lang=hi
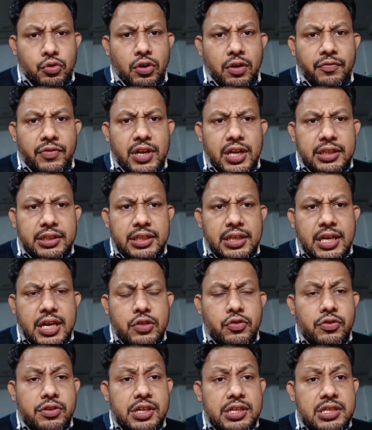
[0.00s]
जो अभ्यर्थी
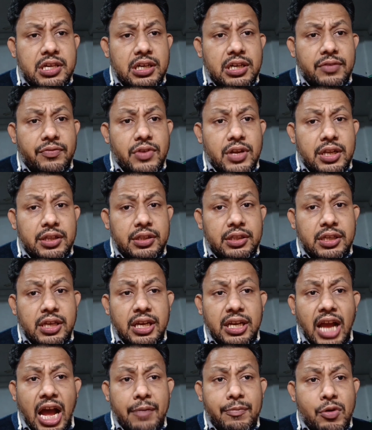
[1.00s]
हैं जो शिक्षक अभ्यर्थी
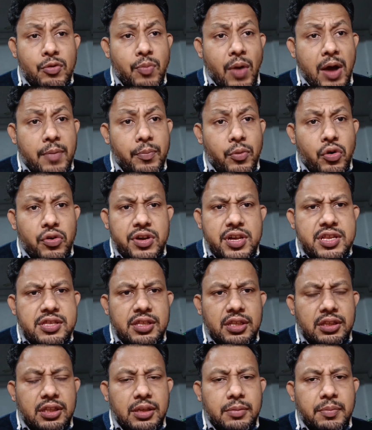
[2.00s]
हैं काफ़ी उपापों की
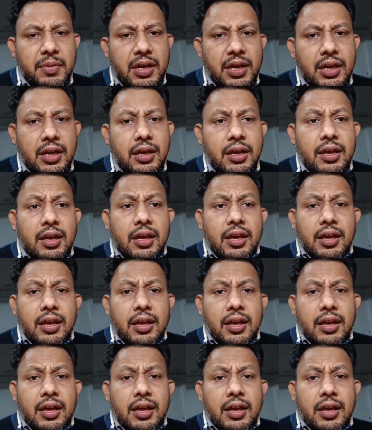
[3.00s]
स्थिति में है